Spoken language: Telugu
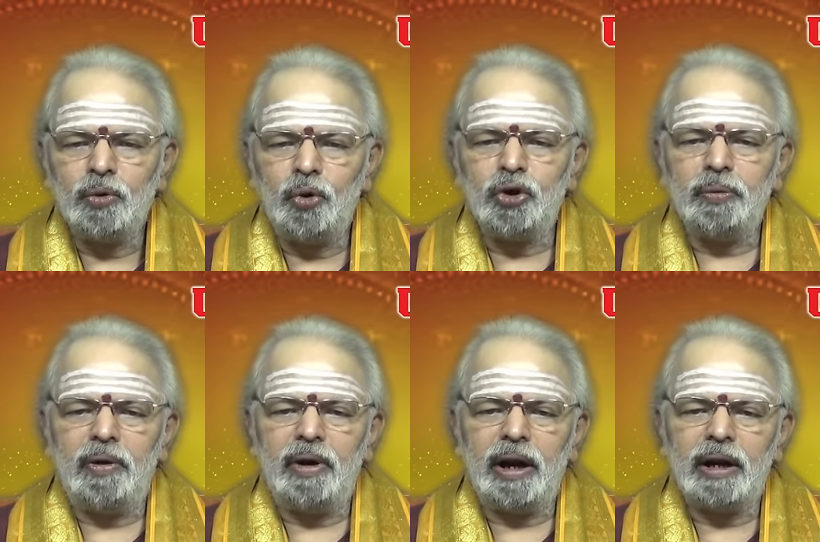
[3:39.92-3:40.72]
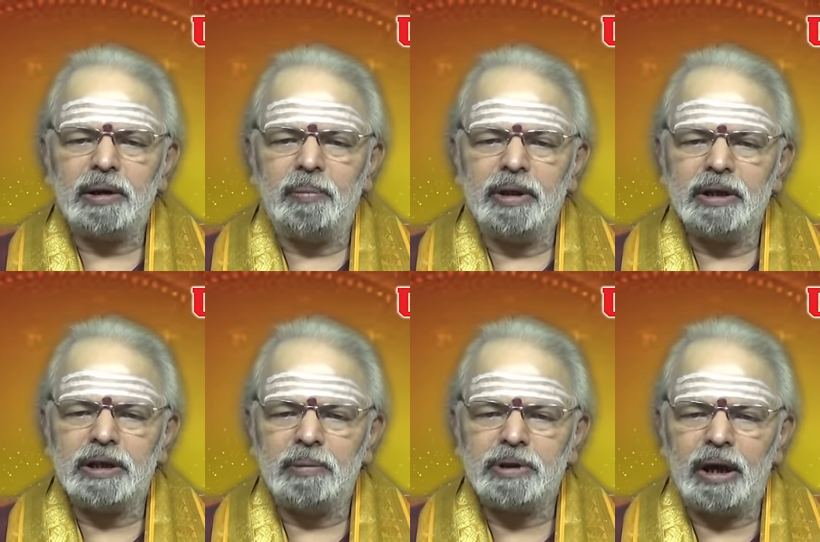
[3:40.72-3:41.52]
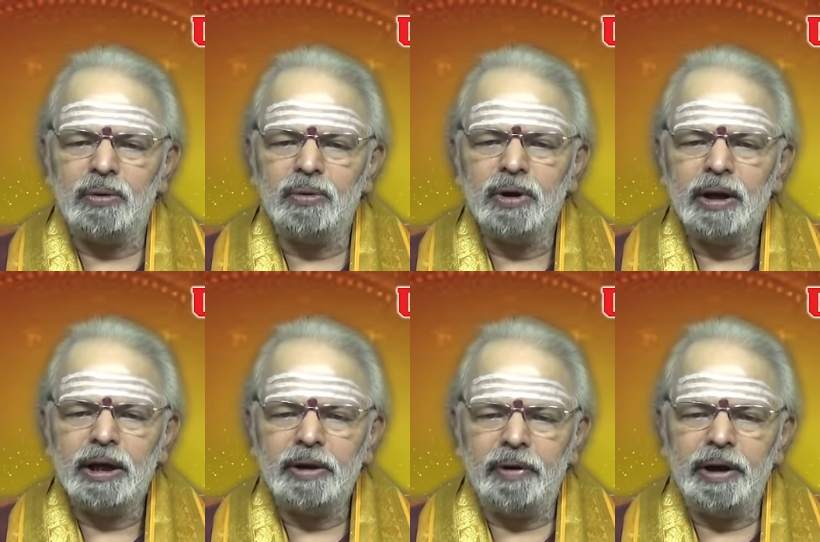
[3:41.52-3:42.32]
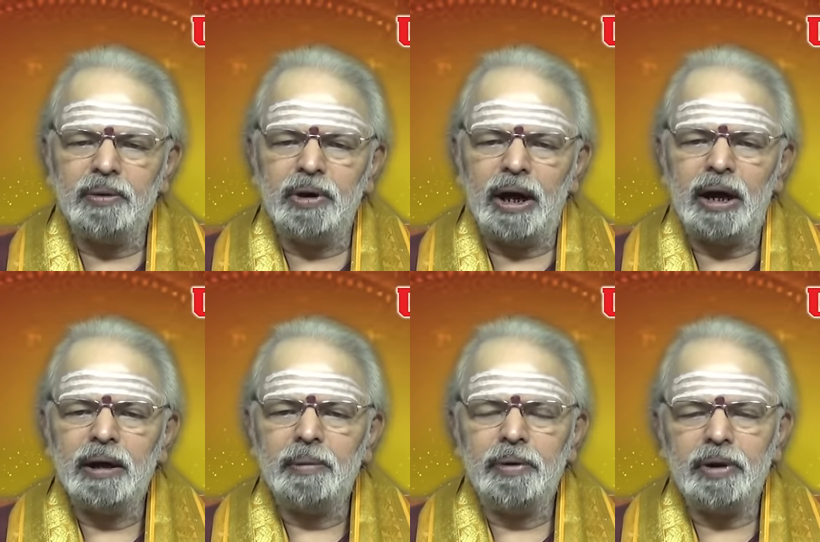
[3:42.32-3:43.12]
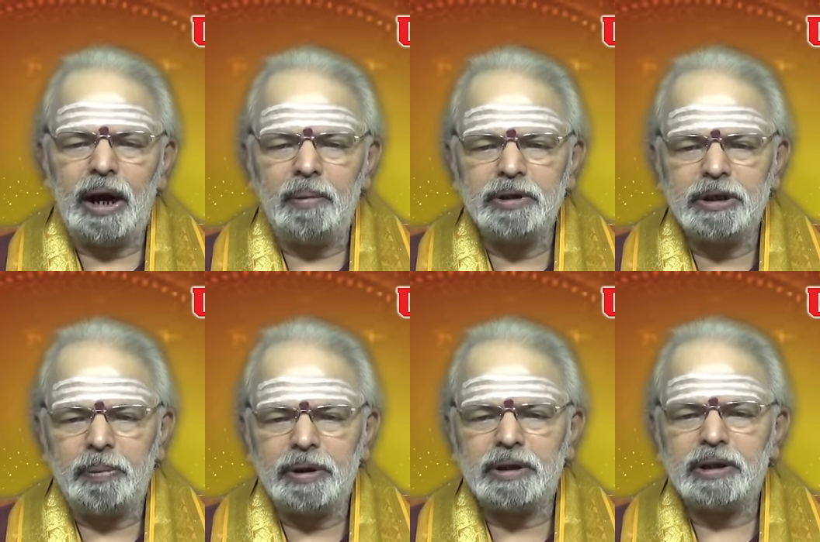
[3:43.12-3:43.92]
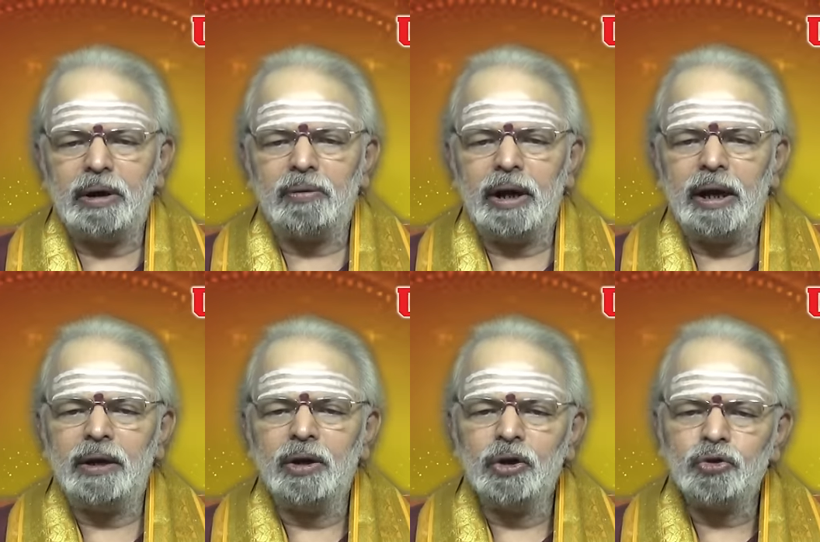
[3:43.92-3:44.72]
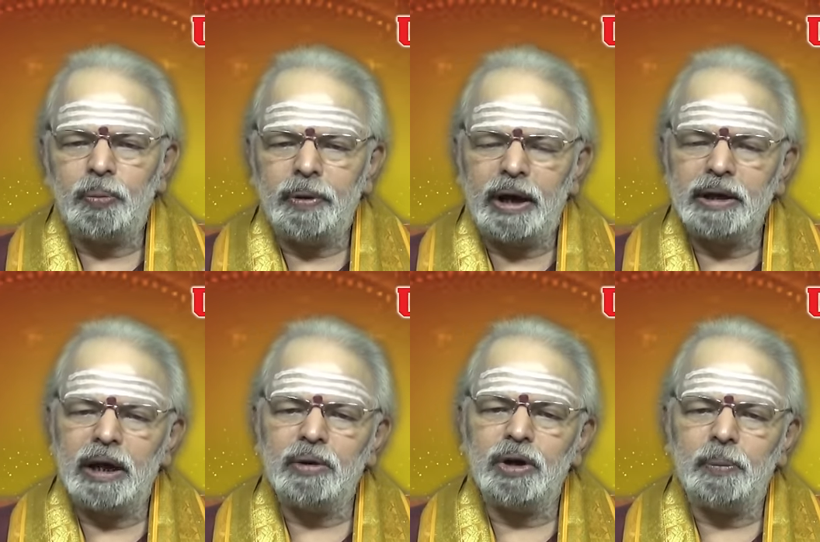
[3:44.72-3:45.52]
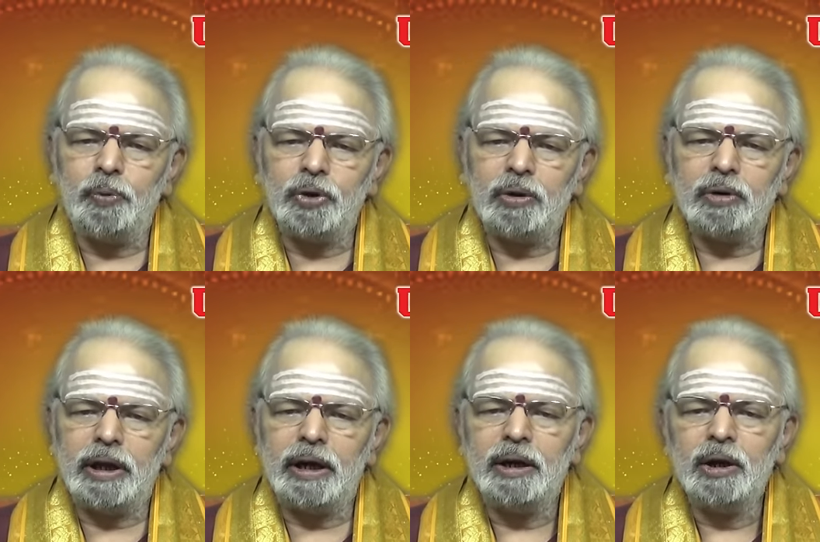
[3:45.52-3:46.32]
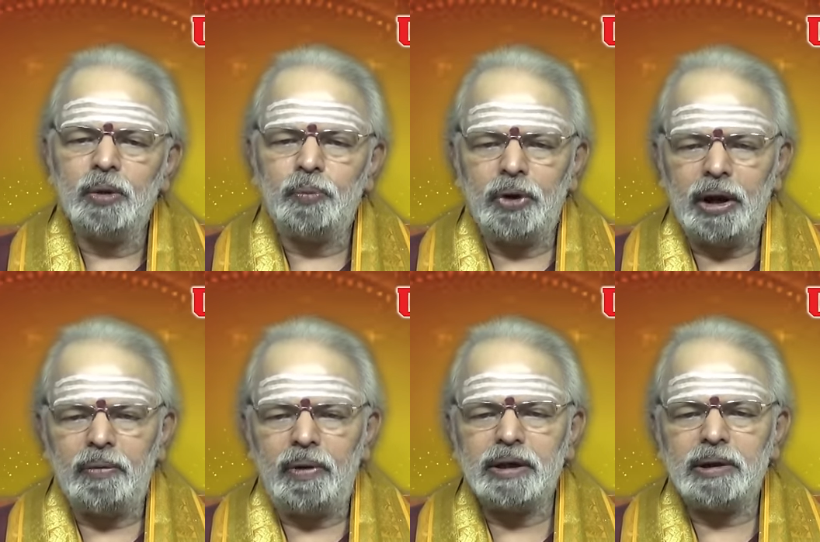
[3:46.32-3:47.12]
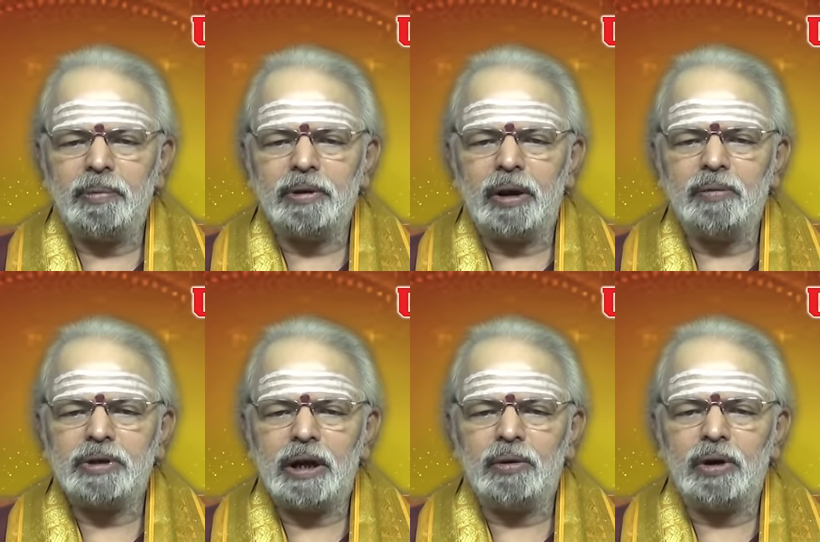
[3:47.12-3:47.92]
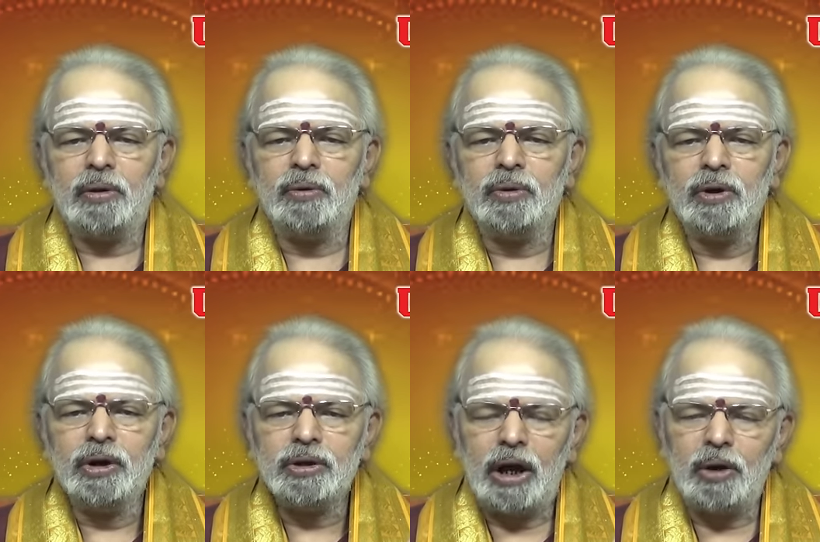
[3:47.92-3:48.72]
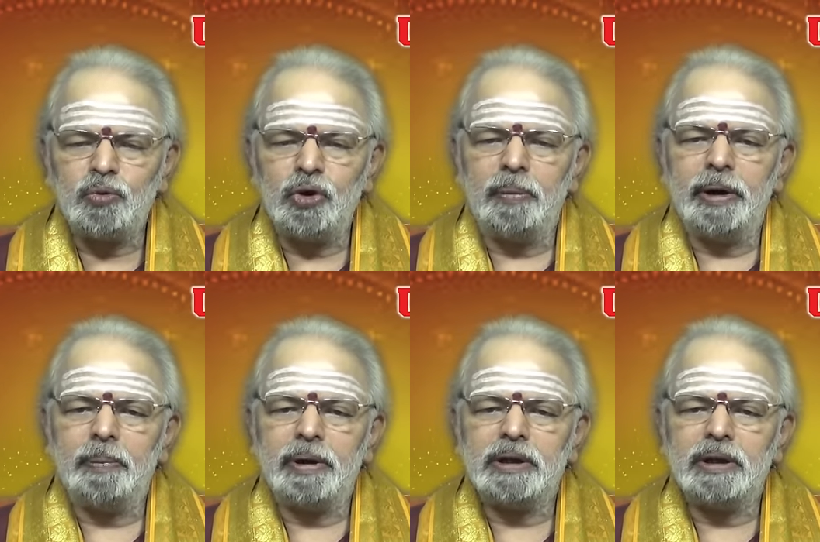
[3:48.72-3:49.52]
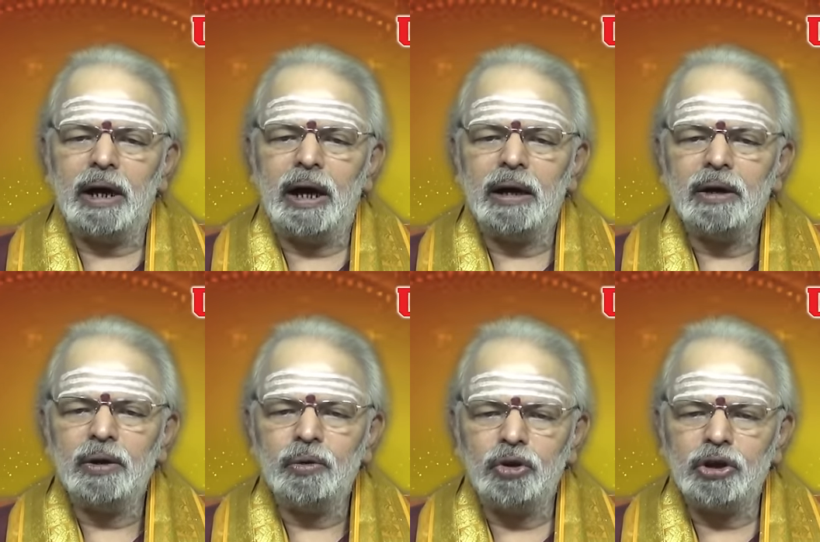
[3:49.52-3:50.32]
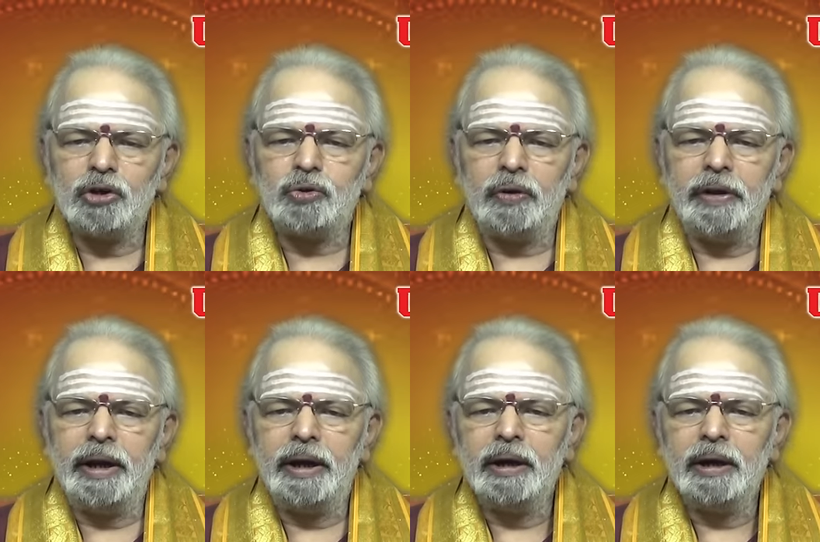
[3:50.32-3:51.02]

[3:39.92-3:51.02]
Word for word: కోర్టు వ్యవహారాలకు సంబంధించిన అంశాలు ఇవన్నీ కూడా మీకు లాభించే పరిస్థితిగా ఉన్నాయి శుభకార్యాలు కూడా పూర్తవుతాయి పునర్వివాహ సంబంధమైన విషయాలు కూడాను సానుకూలపడే పరిస్థితిగా గోచరిస్తుంది